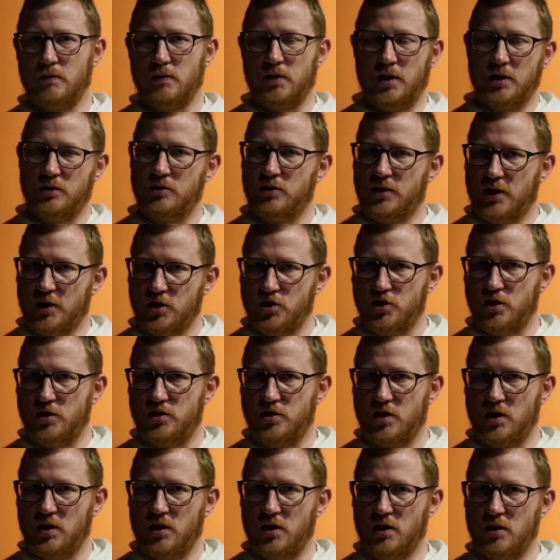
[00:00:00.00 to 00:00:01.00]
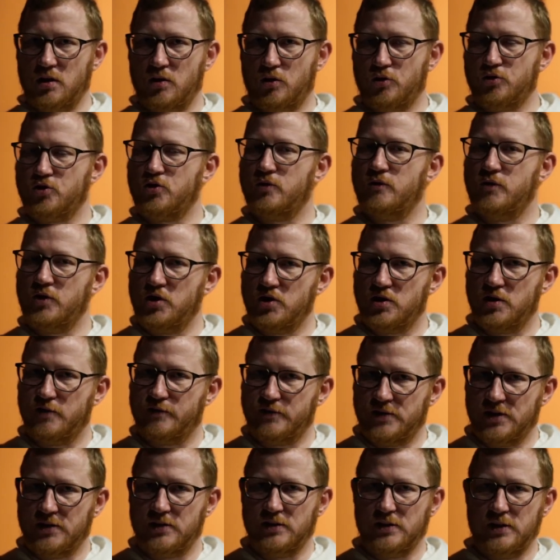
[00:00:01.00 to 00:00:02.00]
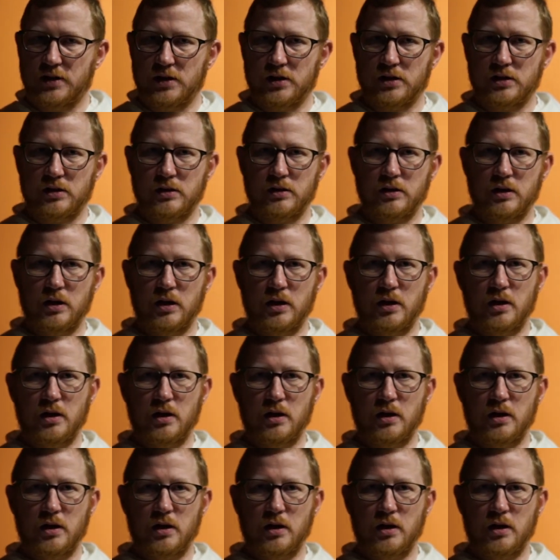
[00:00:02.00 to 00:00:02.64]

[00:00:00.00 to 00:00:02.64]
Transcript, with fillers: Kiedy tak się dzieje? Oczywiście wtedy, kiedy